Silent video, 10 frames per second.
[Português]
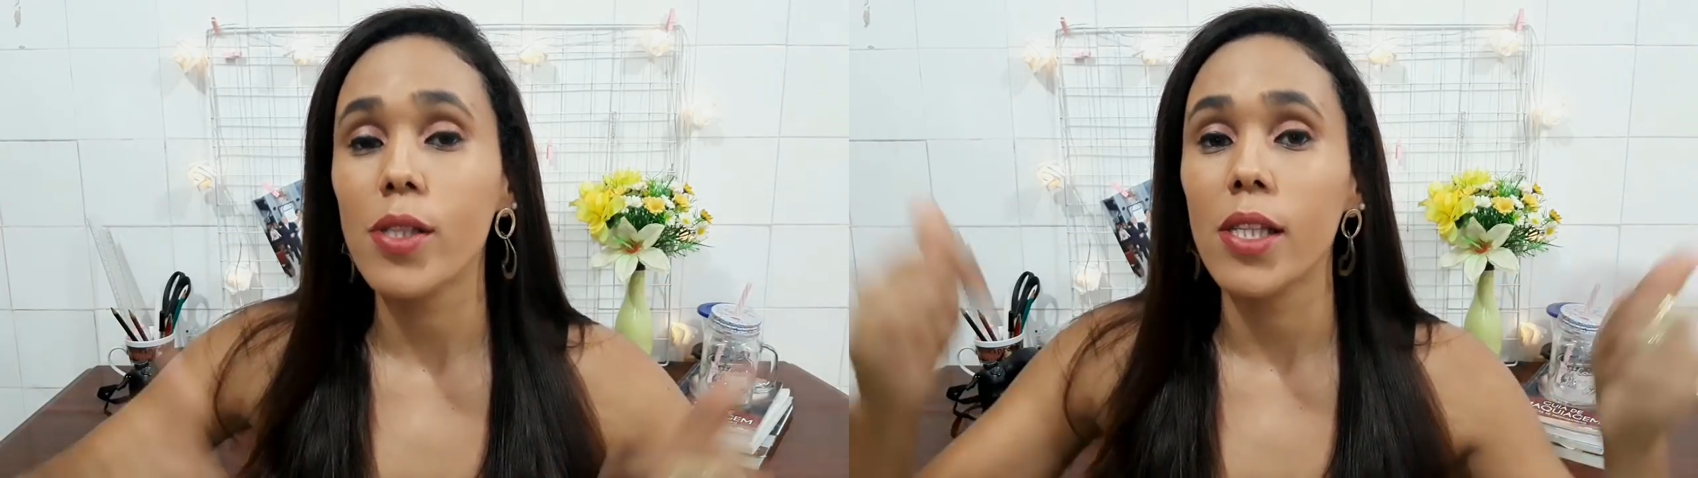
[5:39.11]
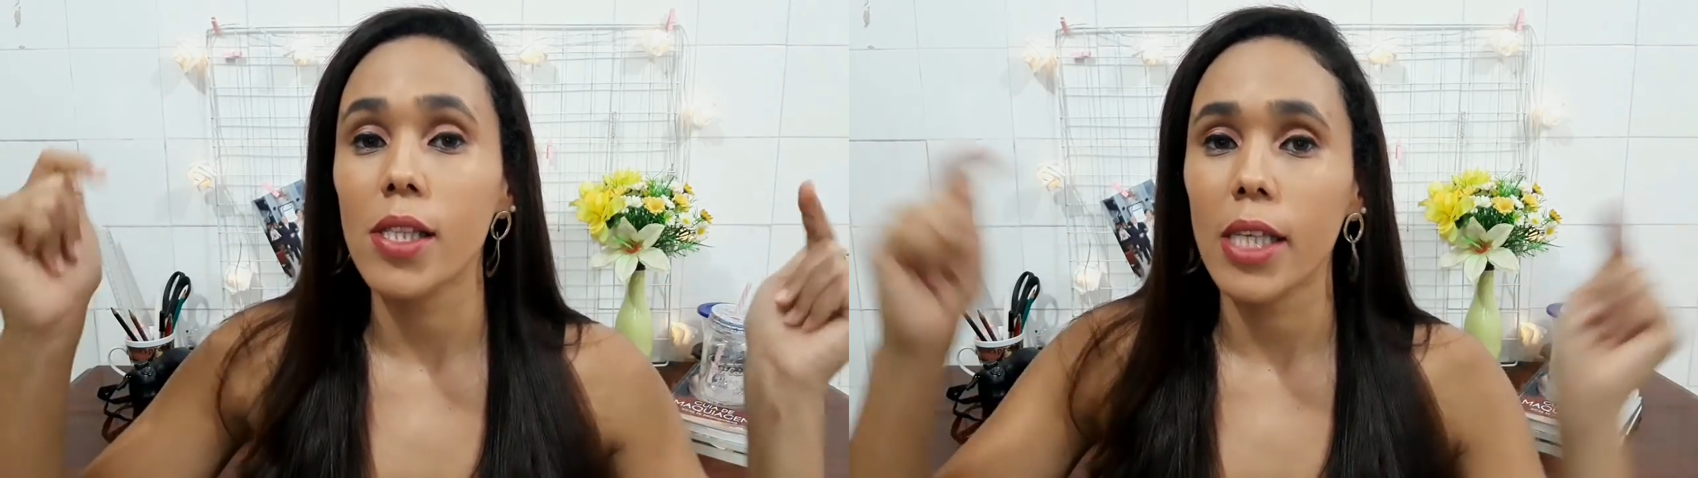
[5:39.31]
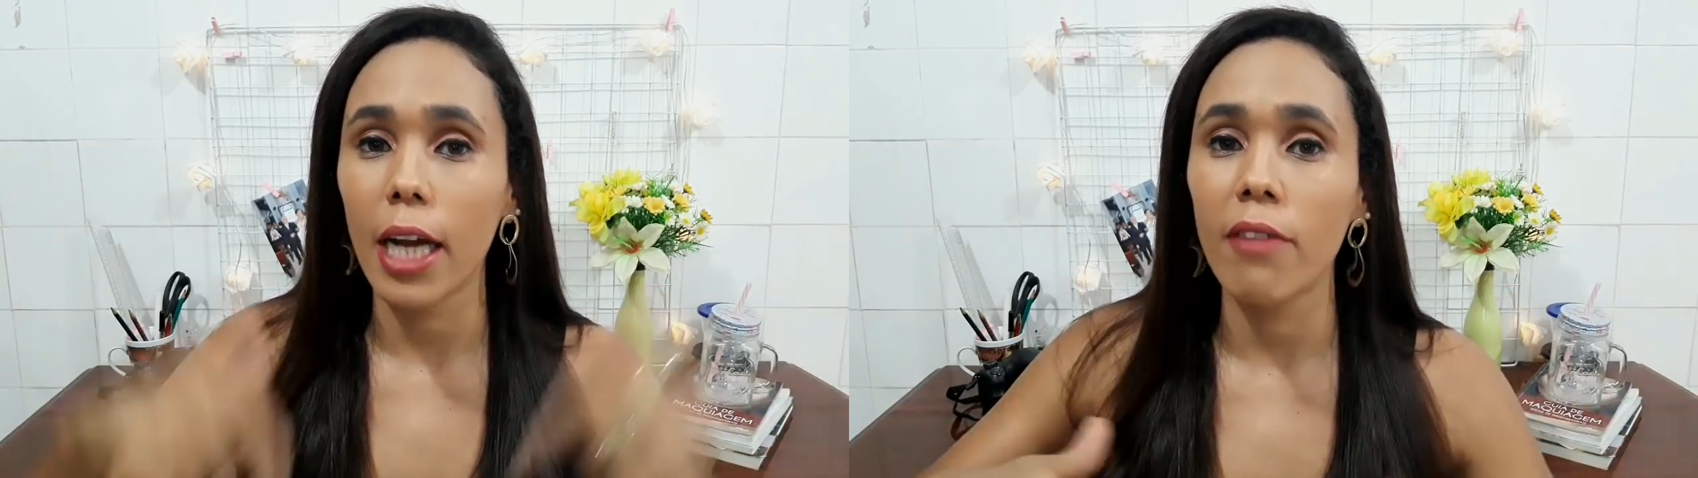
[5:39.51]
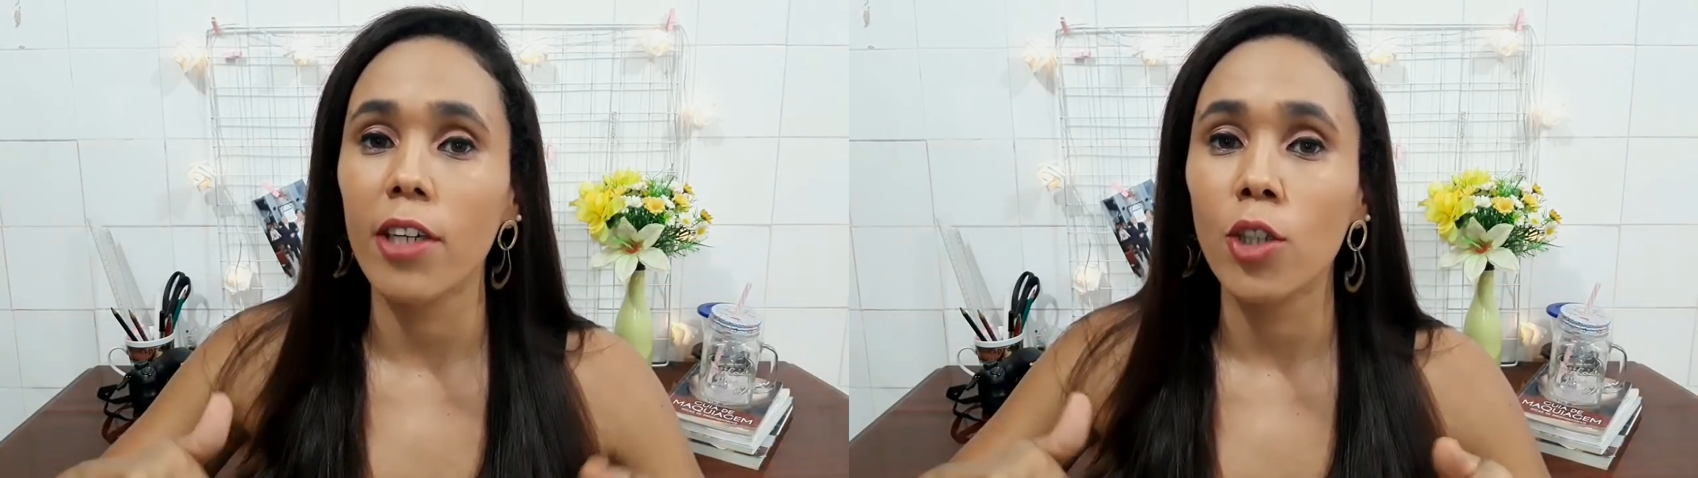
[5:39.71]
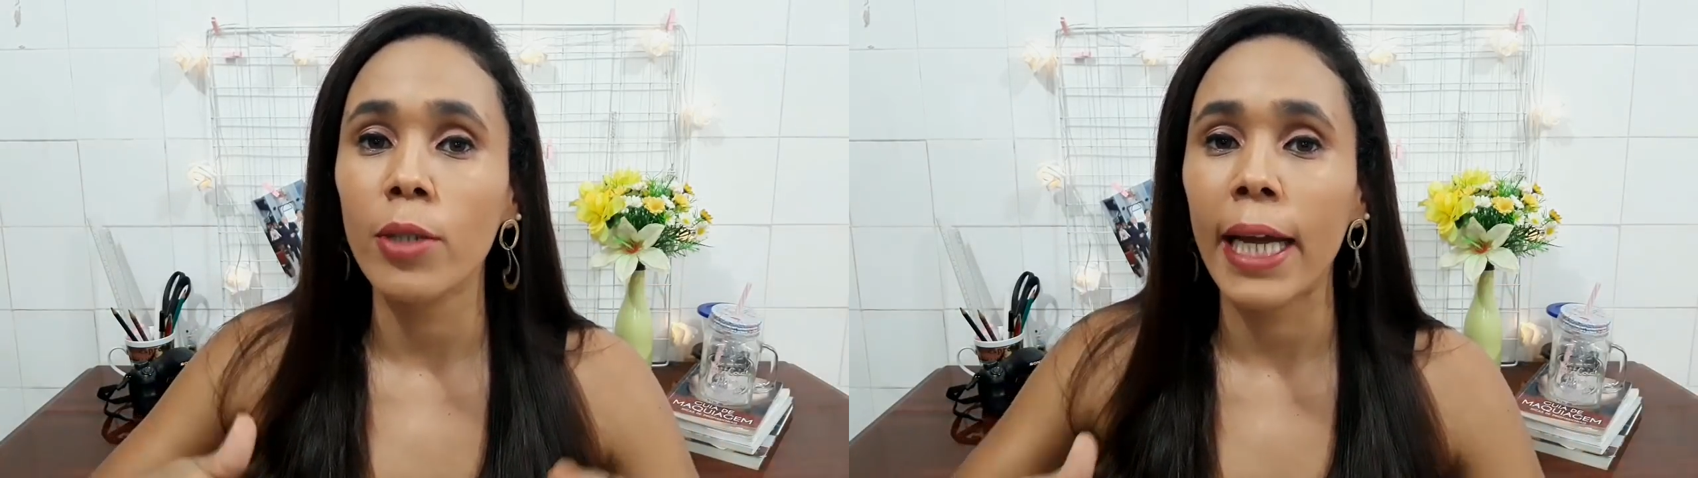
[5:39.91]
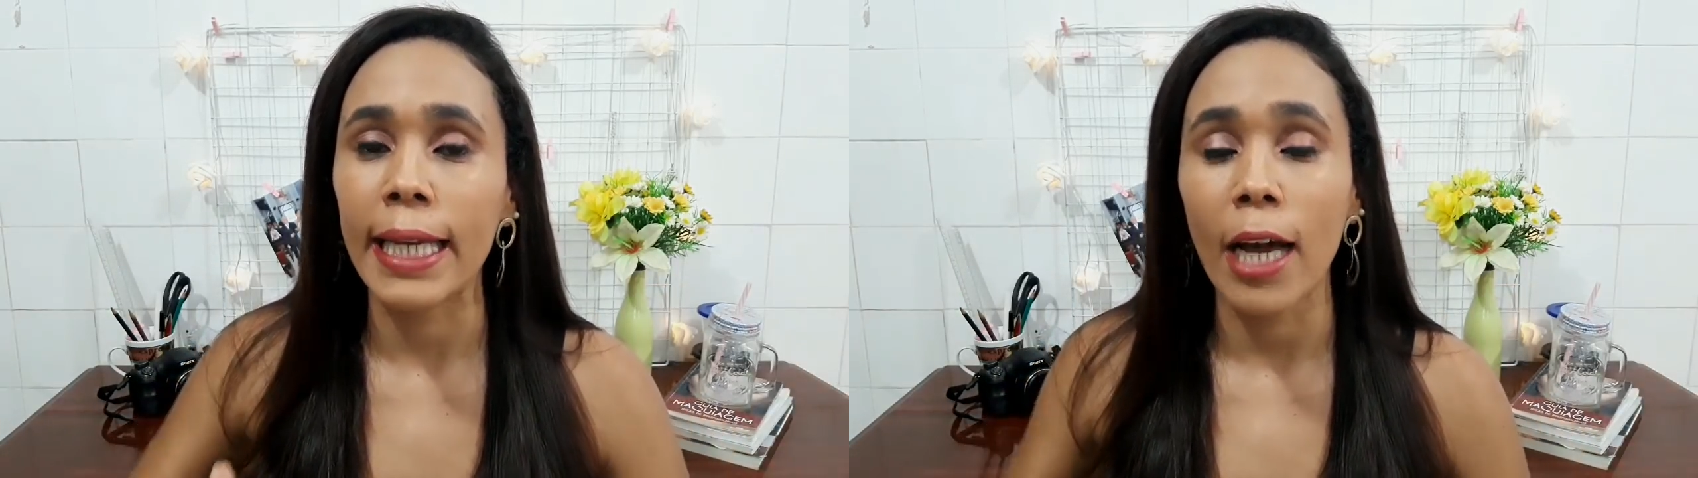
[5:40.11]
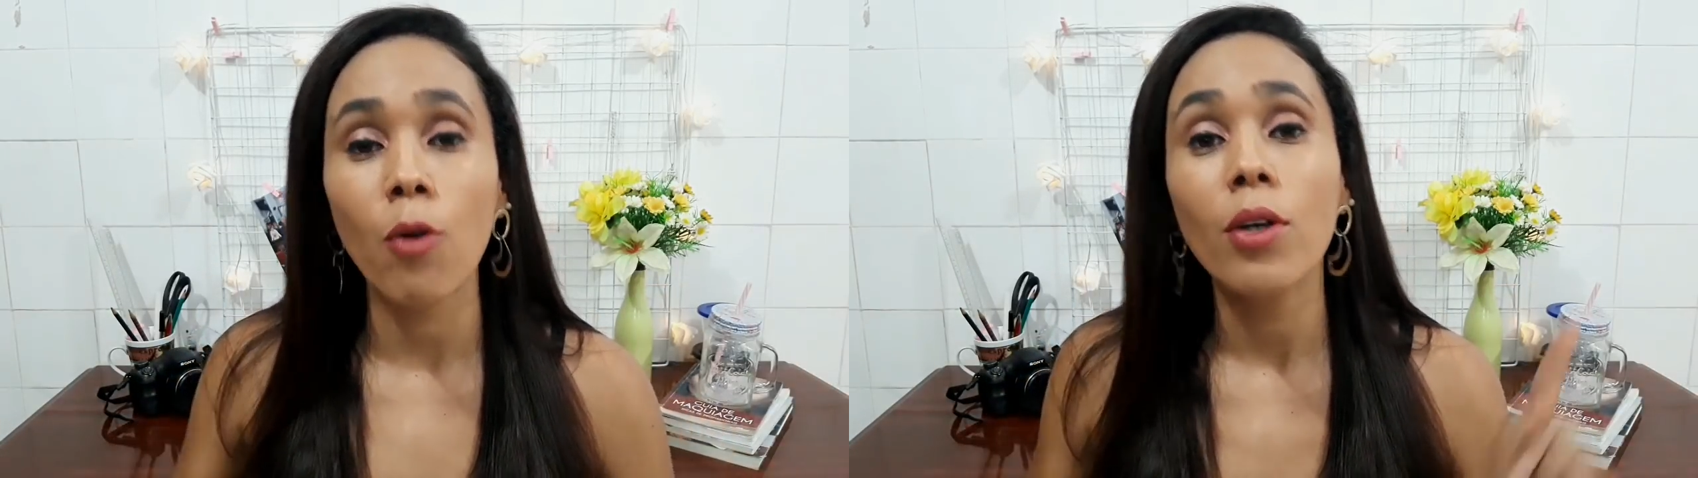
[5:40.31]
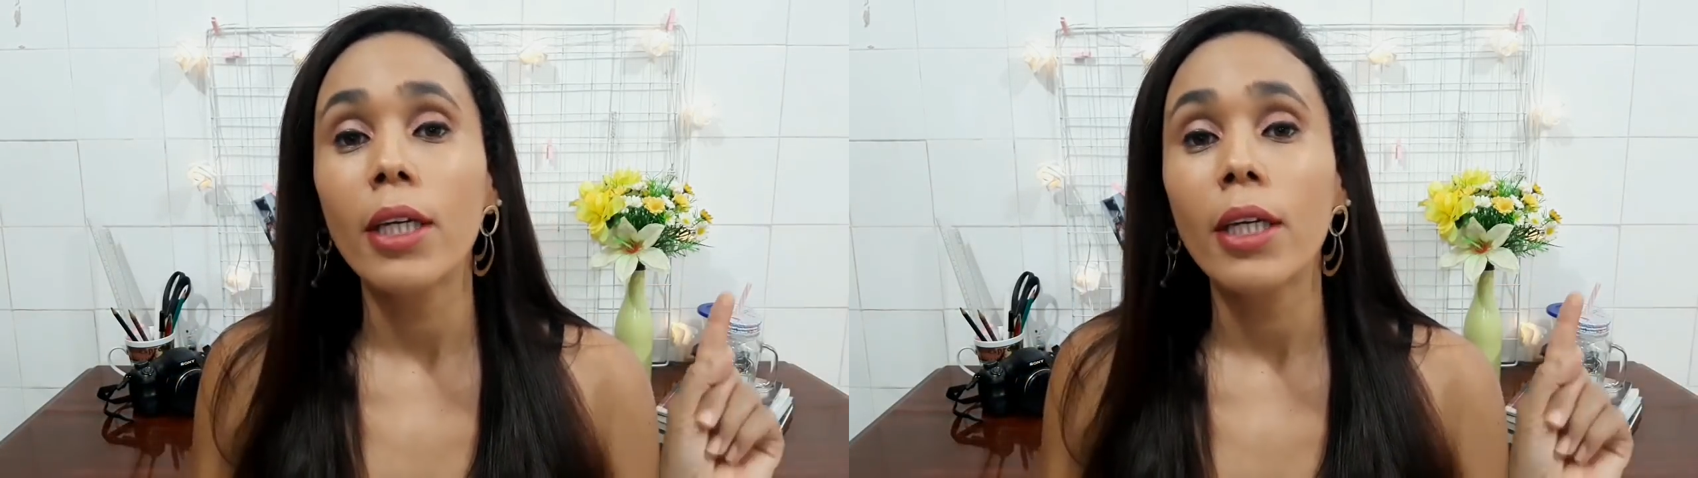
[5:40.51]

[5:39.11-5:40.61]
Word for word: se inscreve aqui no canal